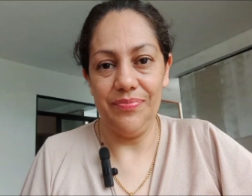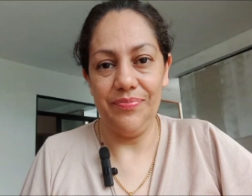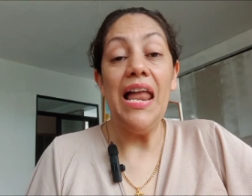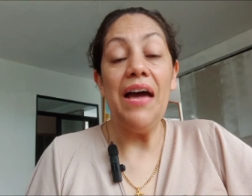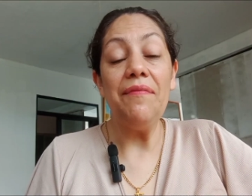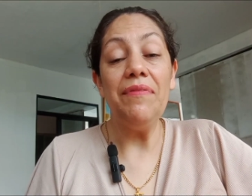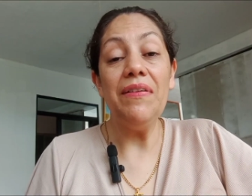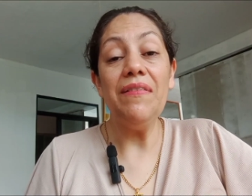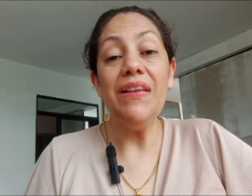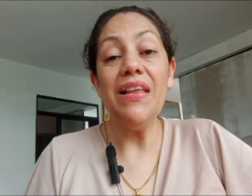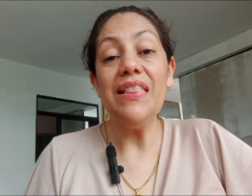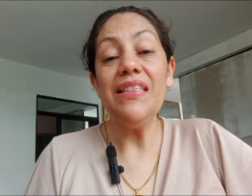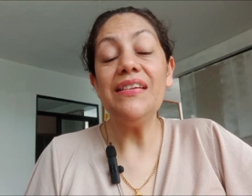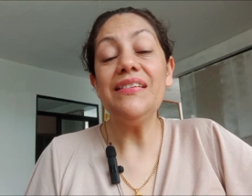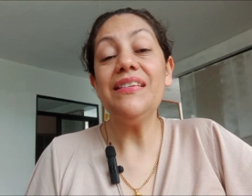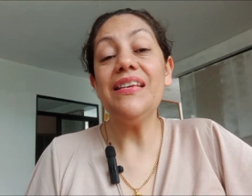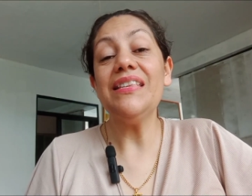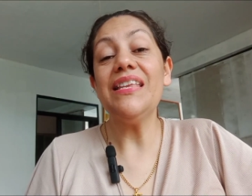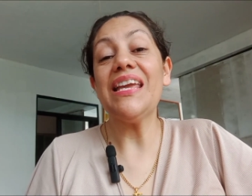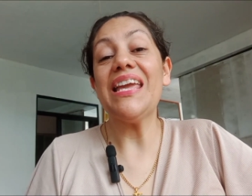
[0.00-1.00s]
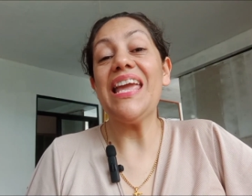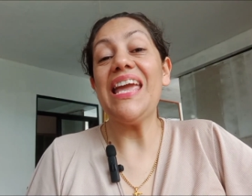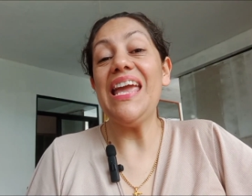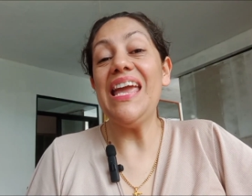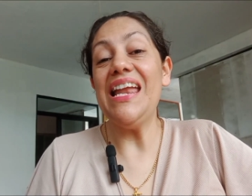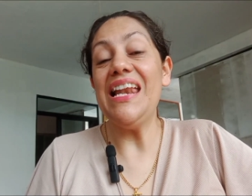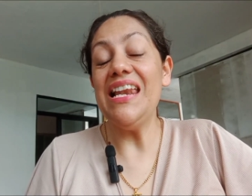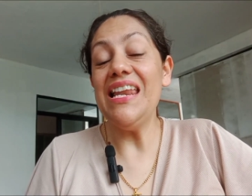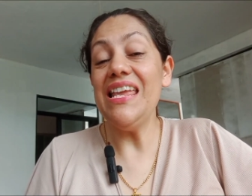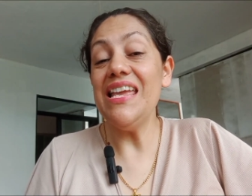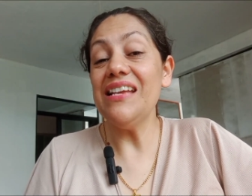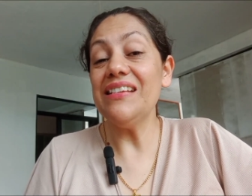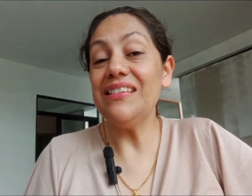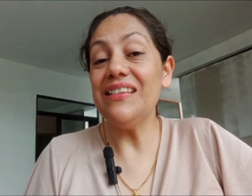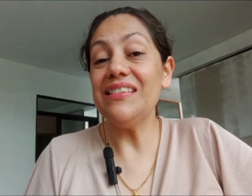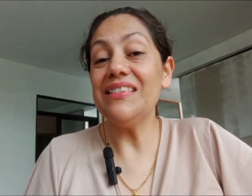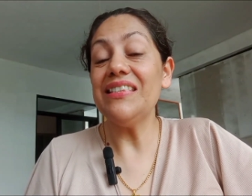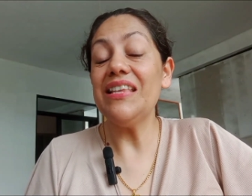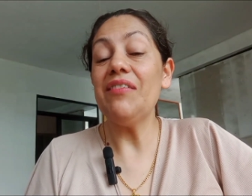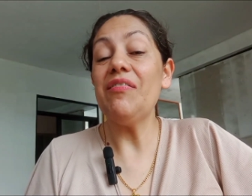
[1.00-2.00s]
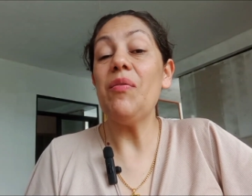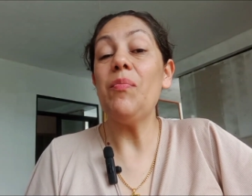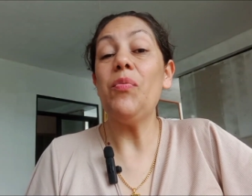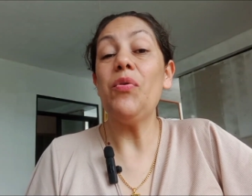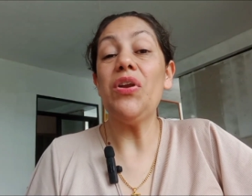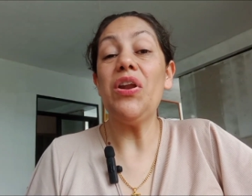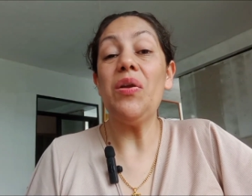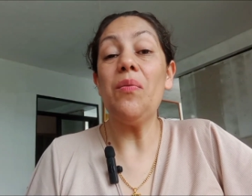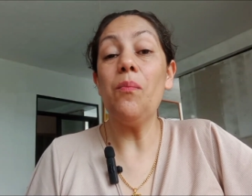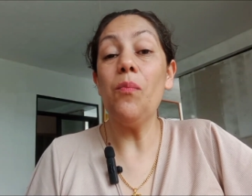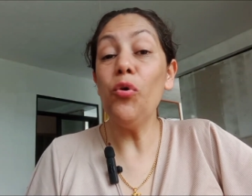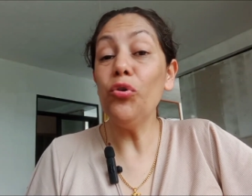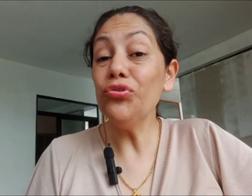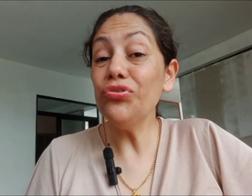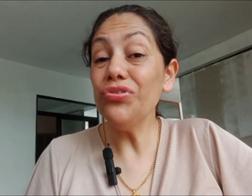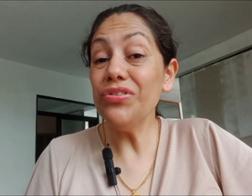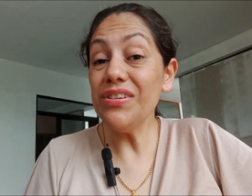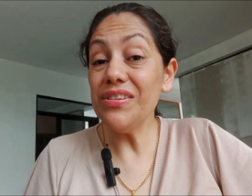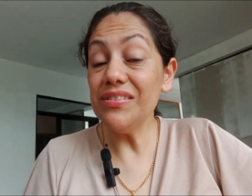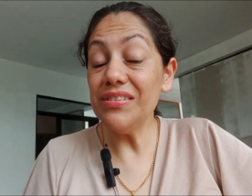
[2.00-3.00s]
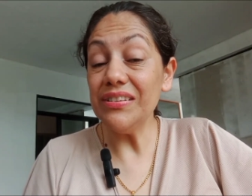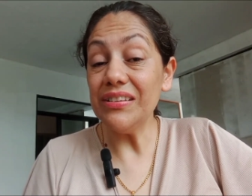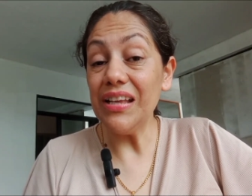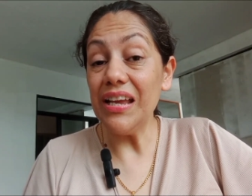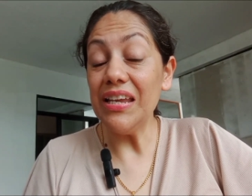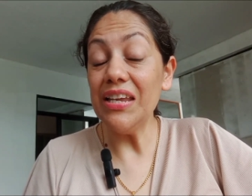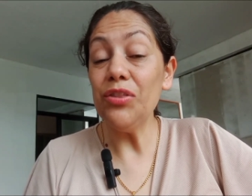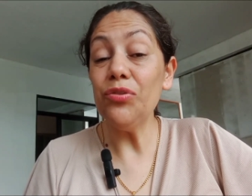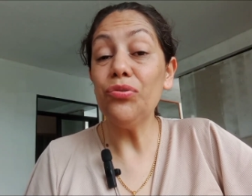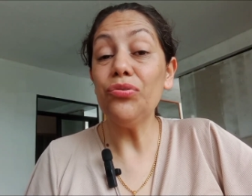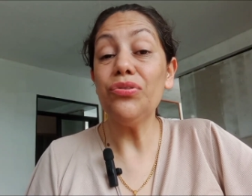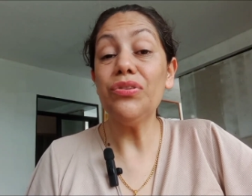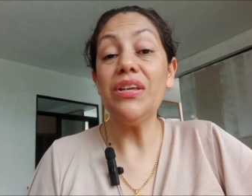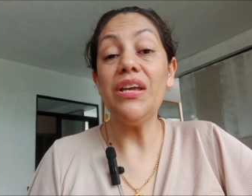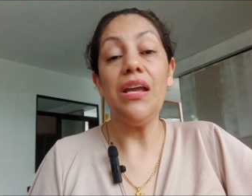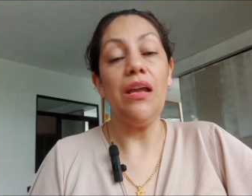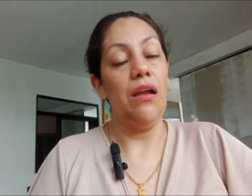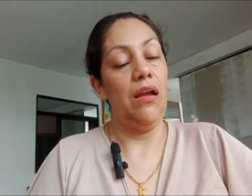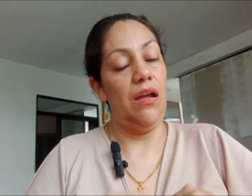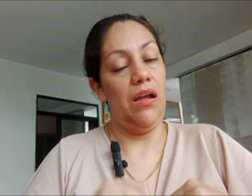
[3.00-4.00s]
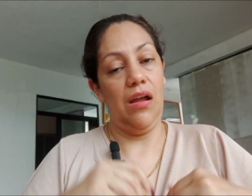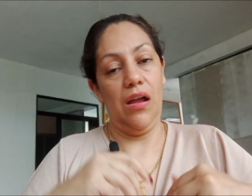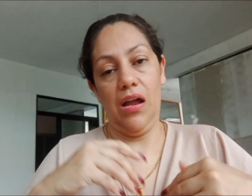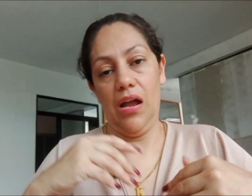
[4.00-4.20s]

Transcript: La Biblia dice de que Elías estaba por el monte Sinaí donde